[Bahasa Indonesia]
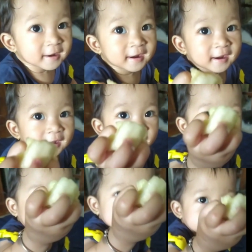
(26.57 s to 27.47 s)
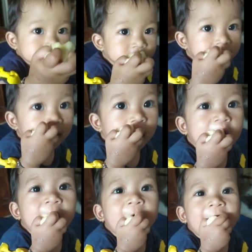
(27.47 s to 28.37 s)
Mama boleh A.
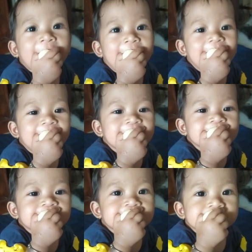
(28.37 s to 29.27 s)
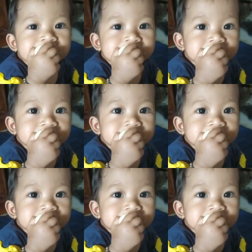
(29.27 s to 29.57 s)
Ai, ya.